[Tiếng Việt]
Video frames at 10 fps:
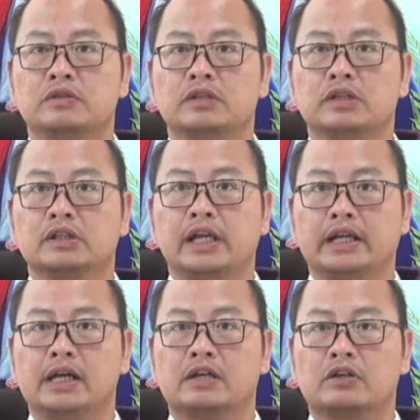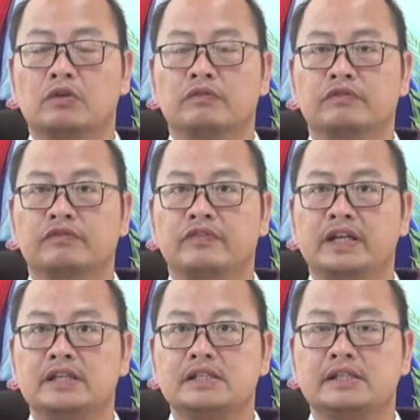để được cùng
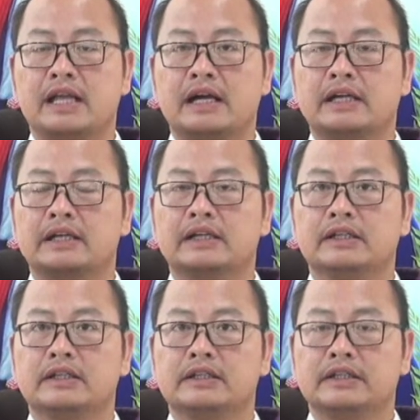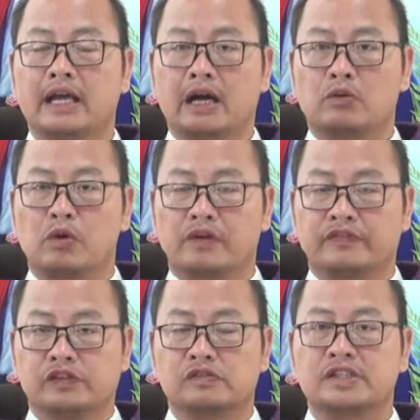vinh thăng nhờ cuộc
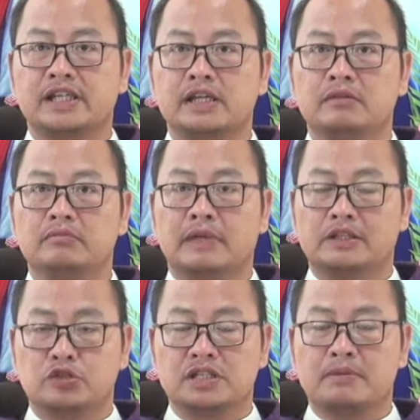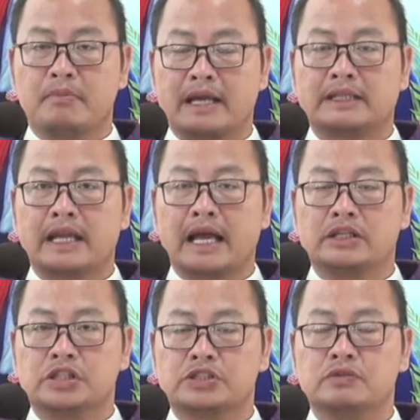phục sinh mà Chúa sẽ ban lại
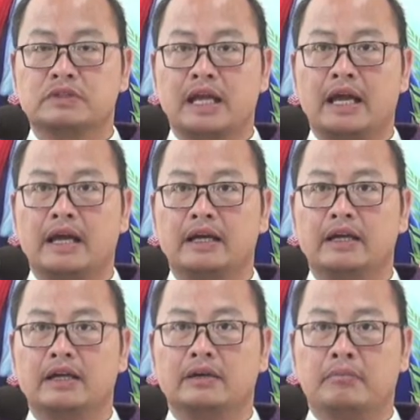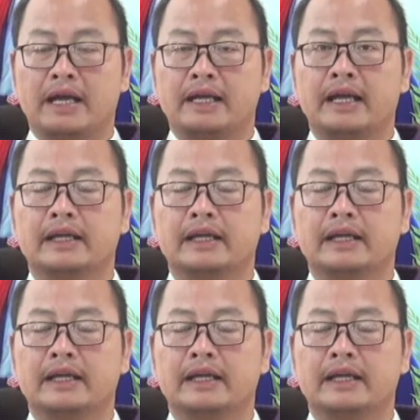cho chúng ta mai này.